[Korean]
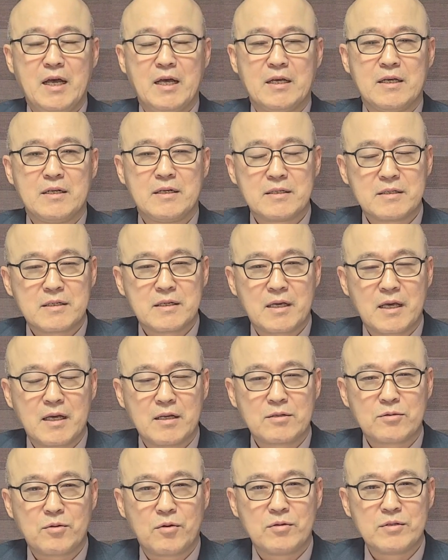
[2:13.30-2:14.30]

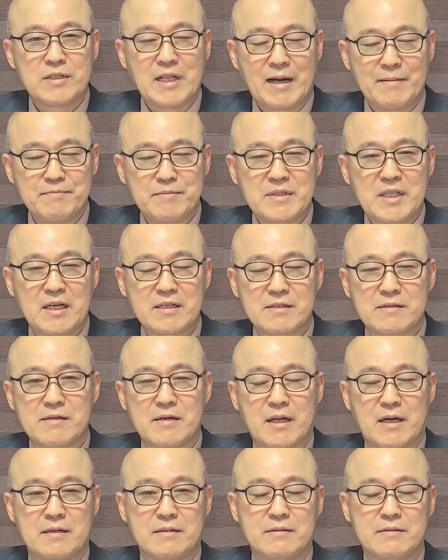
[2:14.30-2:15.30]
이렇게 또 남
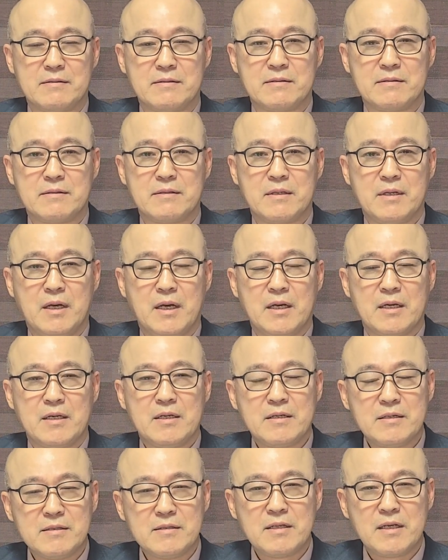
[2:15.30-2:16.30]
탓을 하는
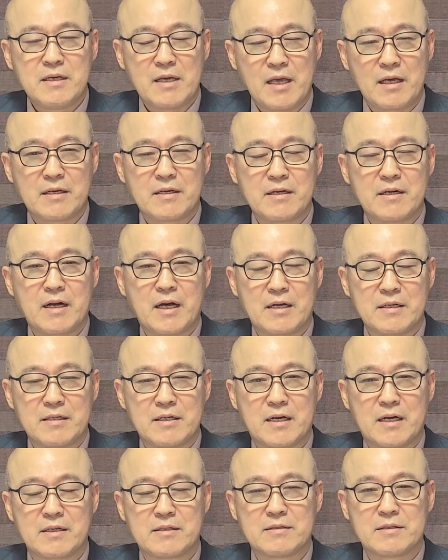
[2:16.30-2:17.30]
이런 얘기를
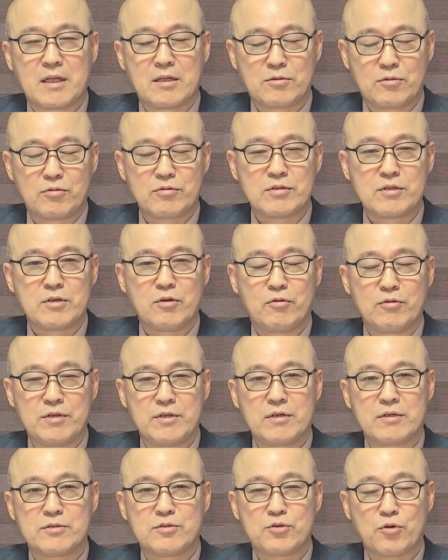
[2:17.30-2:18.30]
하니까 대통령이
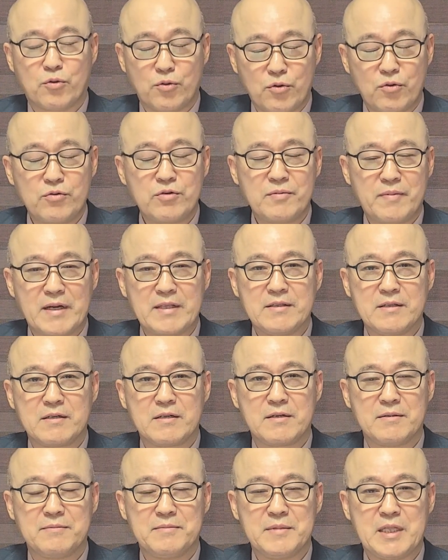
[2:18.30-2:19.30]
오히려 조롱을
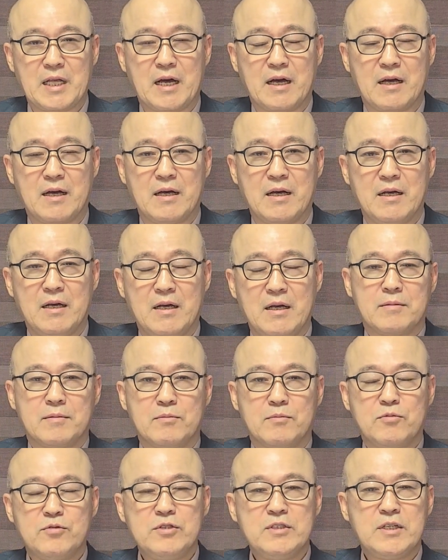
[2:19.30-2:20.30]
받는 겁니다.
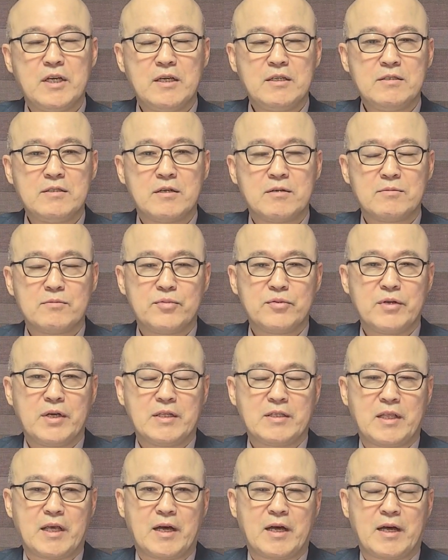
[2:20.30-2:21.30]
문재인
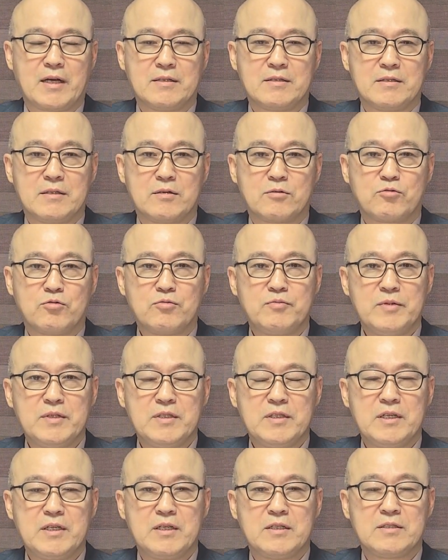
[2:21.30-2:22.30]
정부에 대한
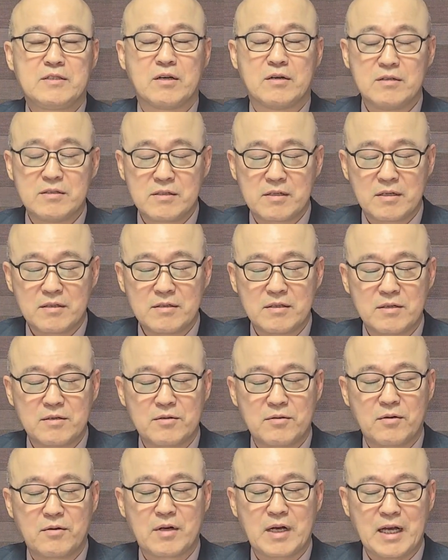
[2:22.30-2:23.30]
국민들이
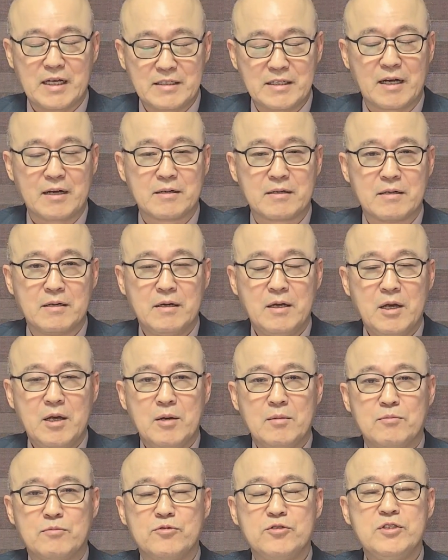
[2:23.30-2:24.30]
정서적으로 가장
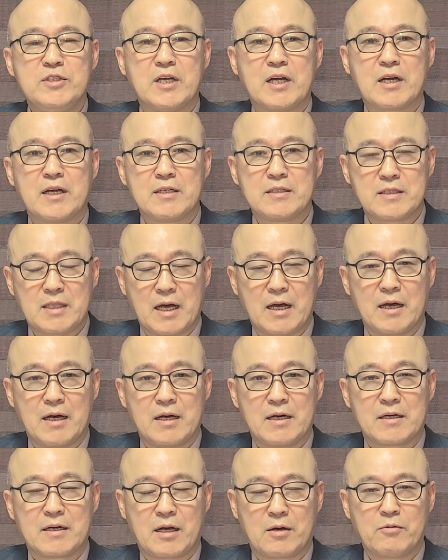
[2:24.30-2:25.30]
문제가
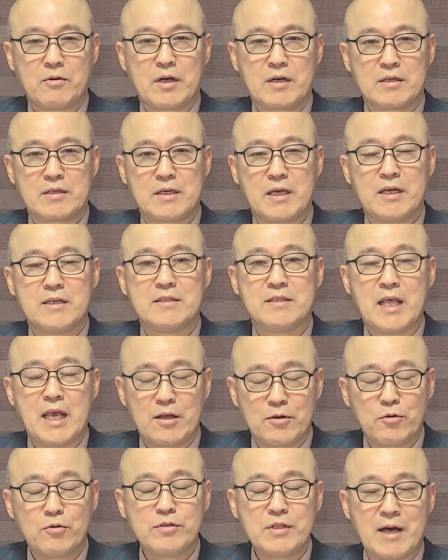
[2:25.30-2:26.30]
있다라고 하는 게
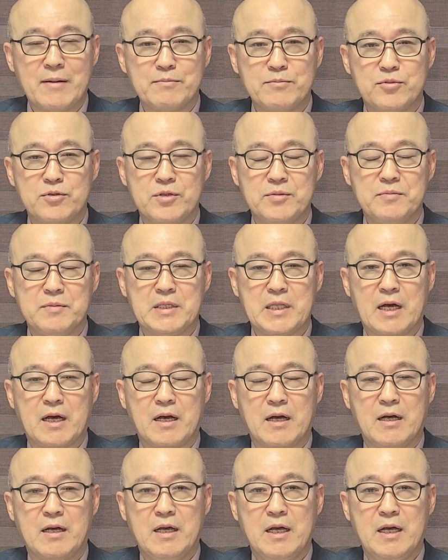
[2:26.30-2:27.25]
내로남불입니다.